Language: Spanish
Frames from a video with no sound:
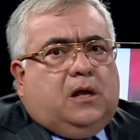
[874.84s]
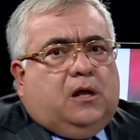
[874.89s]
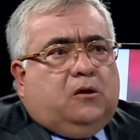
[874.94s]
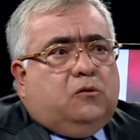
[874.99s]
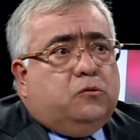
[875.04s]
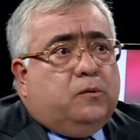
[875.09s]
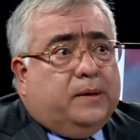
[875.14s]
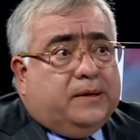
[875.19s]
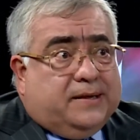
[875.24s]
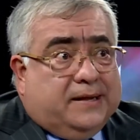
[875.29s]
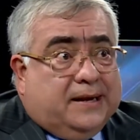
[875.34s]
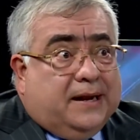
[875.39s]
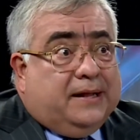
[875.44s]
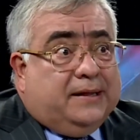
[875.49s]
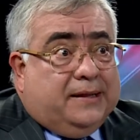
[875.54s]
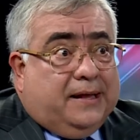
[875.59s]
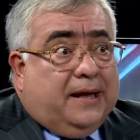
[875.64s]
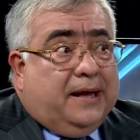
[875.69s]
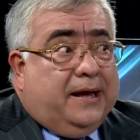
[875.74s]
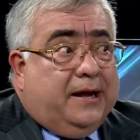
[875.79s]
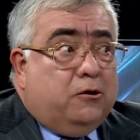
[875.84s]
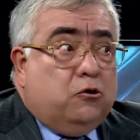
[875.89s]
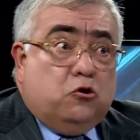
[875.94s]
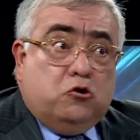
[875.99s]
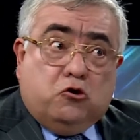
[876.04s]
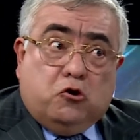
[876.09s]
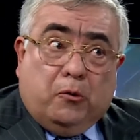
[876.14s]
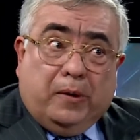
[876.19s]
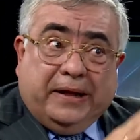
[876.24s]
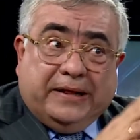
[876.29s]
Nueva Zelanda en los
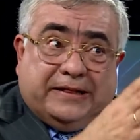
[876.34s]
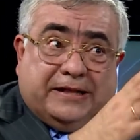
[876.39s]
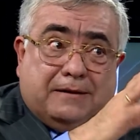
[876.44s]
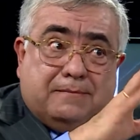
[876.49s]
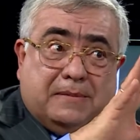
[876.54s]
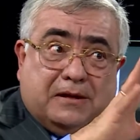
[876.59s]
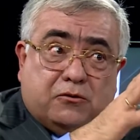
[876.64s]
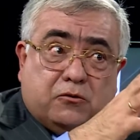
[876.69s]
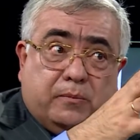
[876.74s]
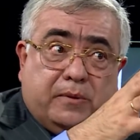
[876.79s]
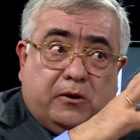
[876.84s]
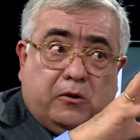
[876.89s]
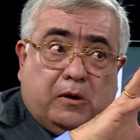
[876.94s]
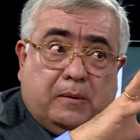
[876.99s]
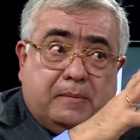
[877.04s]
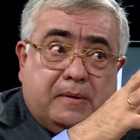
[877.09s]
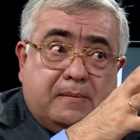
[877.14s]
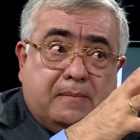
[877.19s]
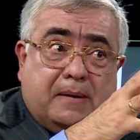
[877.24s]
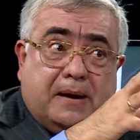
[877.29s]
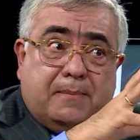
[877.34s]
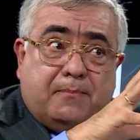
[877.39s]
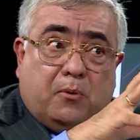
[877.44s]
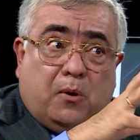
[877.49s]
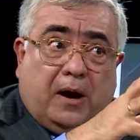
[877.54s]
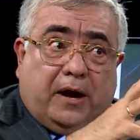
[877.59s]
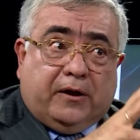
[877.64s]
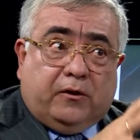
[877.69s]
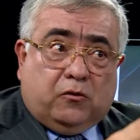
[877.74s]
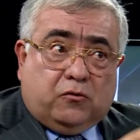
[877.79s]
90, más o menos la misma
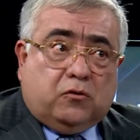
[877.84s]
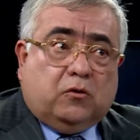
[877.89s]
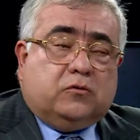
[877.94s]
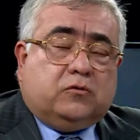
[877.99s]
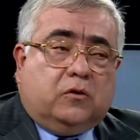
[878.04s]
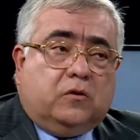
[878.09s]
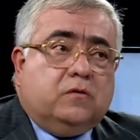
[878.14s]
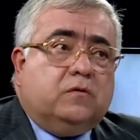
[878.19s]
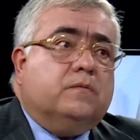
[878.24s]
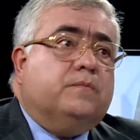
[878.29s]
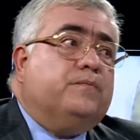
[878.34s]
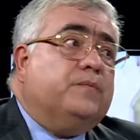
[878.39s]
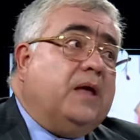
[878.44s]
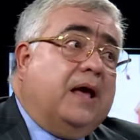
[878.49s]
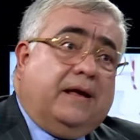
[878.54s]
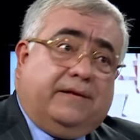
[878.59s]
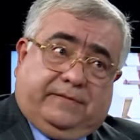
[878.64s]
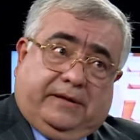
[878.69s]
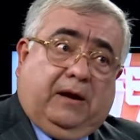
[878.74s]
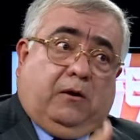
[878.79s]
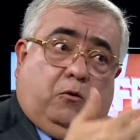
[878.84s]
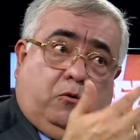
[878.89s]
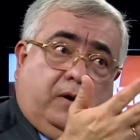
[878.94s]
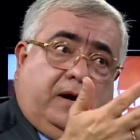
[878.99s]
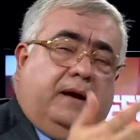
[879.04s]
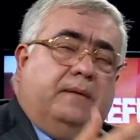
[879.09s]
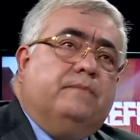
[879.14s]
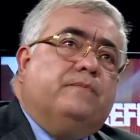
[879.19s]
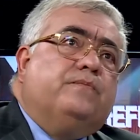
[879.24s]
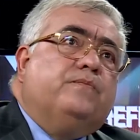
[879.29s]
época que nosotros, hasta
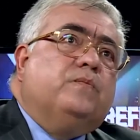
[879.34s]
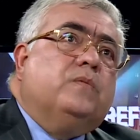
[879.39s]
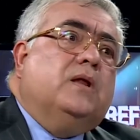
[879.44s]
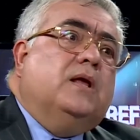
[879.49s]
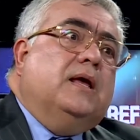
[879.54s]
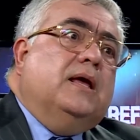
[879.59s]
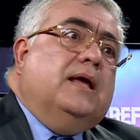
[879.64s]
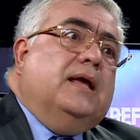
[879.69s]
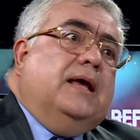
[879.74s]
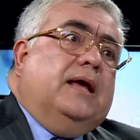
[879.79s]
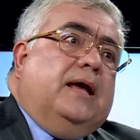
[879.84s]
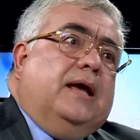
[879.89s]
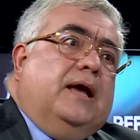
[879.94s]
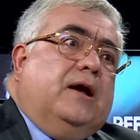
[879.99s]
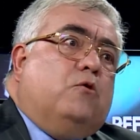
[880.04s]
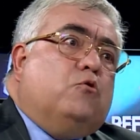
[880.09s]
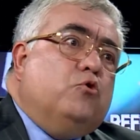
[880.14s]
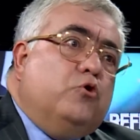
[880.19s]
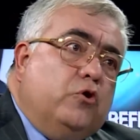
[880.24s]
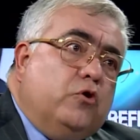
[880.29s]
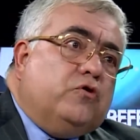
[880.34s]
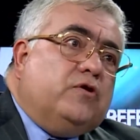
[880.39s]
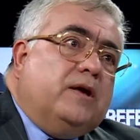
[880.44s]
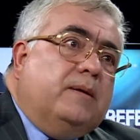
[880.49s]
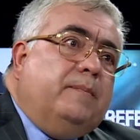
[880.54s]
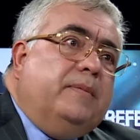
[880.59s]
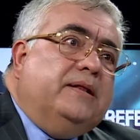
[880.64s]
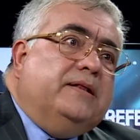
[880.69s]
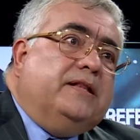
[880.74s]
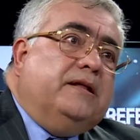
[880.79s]
ahora,
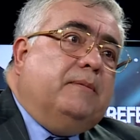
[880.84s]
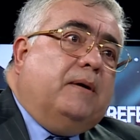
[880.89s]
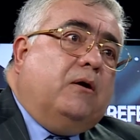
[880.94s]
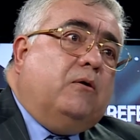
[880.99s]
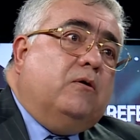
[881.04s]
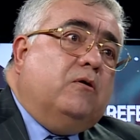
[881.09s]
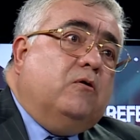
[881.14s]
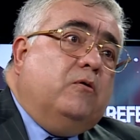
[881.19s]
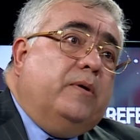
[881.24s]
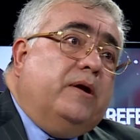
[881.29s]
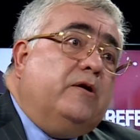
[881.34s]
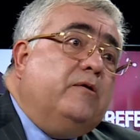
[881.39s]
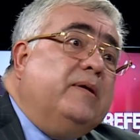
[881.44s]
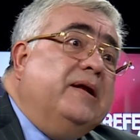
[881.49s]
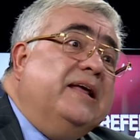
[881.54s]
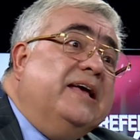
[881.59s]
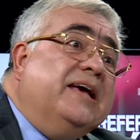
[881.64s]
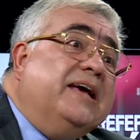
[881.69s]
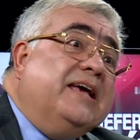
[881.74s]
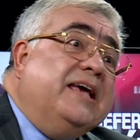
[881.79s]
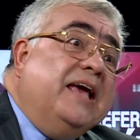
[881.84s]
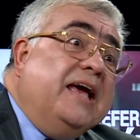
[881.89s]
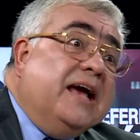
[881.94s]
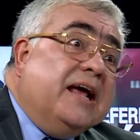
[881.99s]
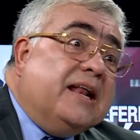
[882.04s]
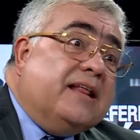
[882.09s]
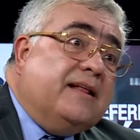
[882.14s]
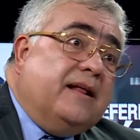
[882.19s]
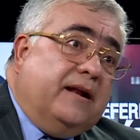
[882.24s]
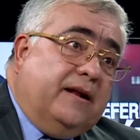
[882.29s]
curiosamente bajo el gobierno de la
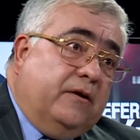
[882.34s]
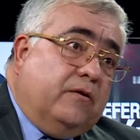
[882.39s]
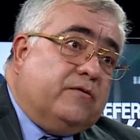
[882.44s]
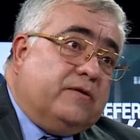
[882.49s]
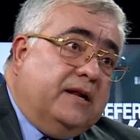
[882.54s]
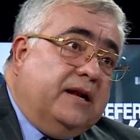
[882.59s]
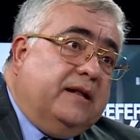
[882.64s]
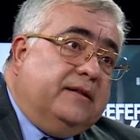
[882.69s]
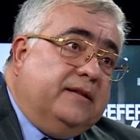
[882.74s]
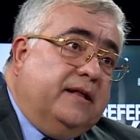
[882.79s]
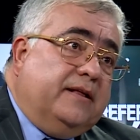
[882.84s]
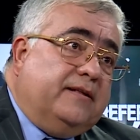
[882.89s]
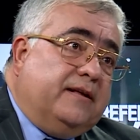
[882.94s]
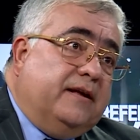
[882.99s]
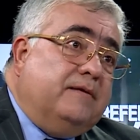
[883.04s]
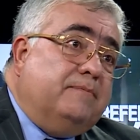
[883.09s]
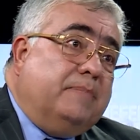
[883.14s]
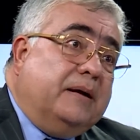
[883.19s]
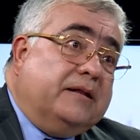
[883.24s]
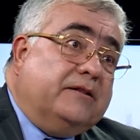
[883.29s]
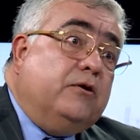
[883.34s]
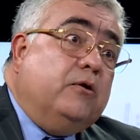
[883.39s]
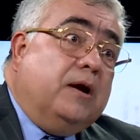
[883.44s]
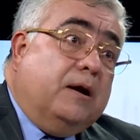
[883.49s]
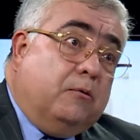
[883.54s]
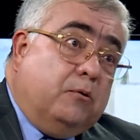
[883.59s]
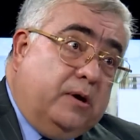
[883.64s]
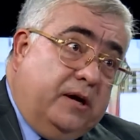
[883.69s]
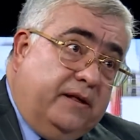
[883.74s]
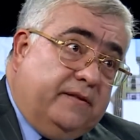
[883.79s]
izquierda neozelandesa, el Partido
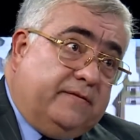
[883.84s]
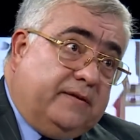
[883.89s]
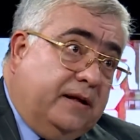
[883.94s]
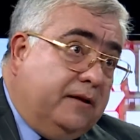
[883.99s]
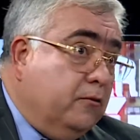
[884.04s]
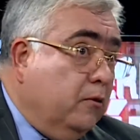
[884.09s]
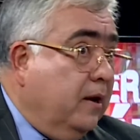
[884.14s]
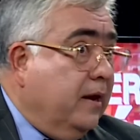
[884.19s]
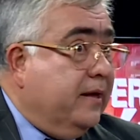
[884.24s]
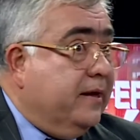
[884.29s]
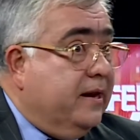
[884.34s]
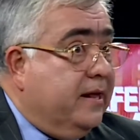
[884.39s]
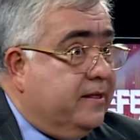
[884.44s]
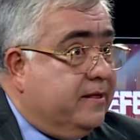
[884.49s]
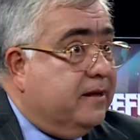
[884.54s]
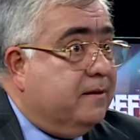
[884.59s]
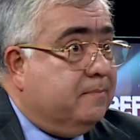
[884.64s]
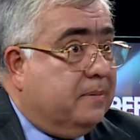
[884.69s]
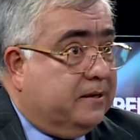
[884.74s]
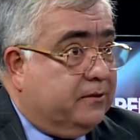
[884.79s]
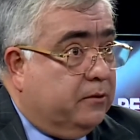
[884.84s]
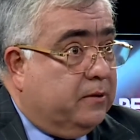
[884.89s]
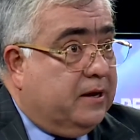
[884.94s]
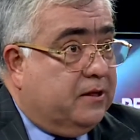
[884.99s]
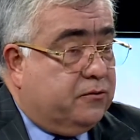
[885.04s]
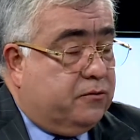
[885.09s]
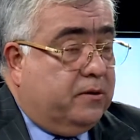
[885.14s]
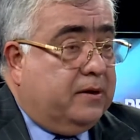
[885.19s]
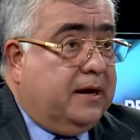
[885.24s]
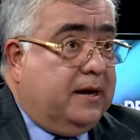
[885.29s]
Laborista, no la derecha, el Partido
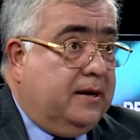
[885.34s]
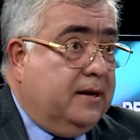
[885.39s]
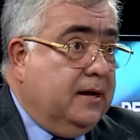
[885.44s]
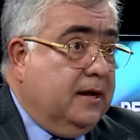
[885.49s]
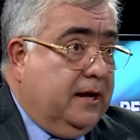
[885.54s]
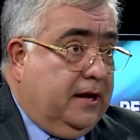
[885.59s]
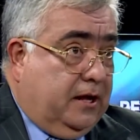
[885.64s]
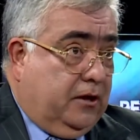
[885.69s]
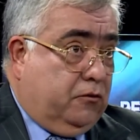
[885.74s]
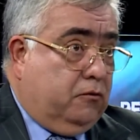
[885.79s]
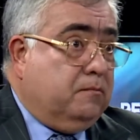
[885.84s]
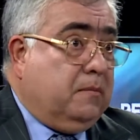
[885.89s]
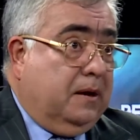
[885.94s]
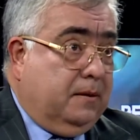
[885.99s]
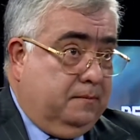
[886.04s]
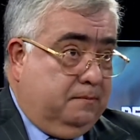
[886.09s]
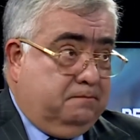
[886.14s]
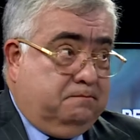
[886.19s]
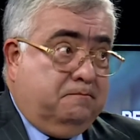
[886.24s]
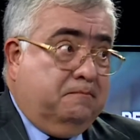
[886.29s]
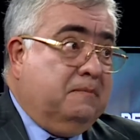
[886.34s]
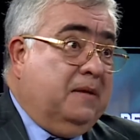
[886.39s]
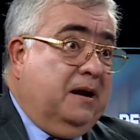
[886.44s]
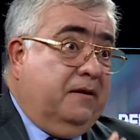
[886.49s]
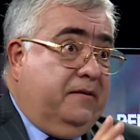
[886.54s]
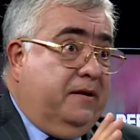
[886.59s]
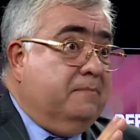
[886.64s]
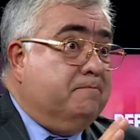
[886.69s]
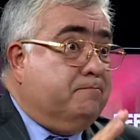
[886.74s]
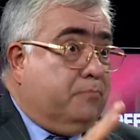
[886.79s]
Nacional, que son más
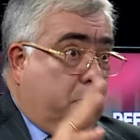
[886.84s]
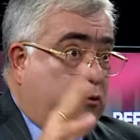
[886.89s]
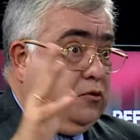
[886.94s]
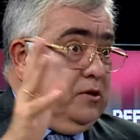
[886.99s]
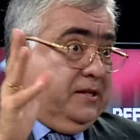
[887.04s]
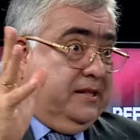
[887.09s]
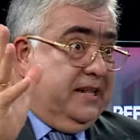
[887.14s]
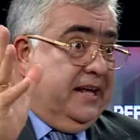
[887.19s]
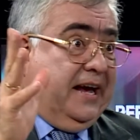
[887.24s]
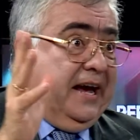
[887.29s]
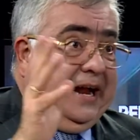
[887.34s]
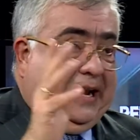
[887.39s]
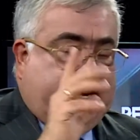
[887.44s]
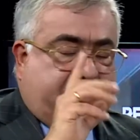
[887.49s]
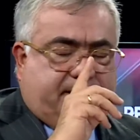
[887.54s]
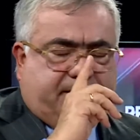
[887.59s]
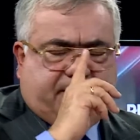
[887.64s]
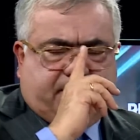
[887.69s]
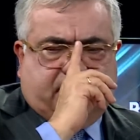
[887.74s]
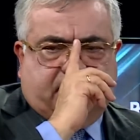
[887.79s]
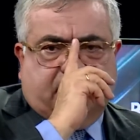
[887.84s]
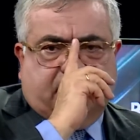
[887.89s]
bien prosindicales,